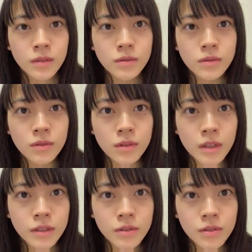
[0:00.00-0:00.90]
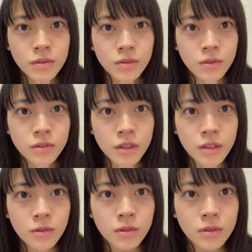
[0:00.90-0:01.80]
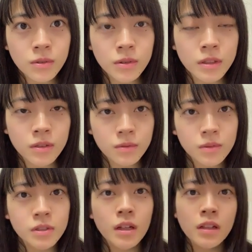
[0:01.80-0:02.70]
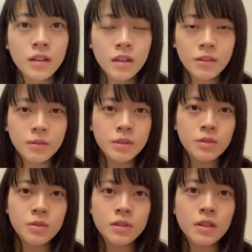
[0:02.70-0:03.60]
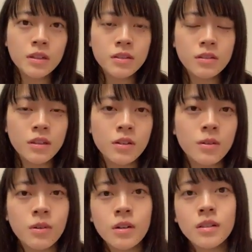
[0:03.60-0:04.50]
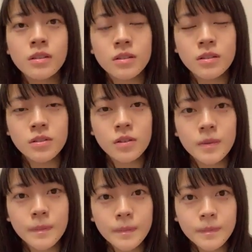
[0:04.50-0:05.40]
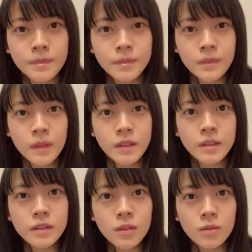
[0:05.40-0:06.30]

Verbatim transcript: 運動会優勝の国内旅行はどこ行ったの？知らない。私それ参加してないから分かんないですね。行った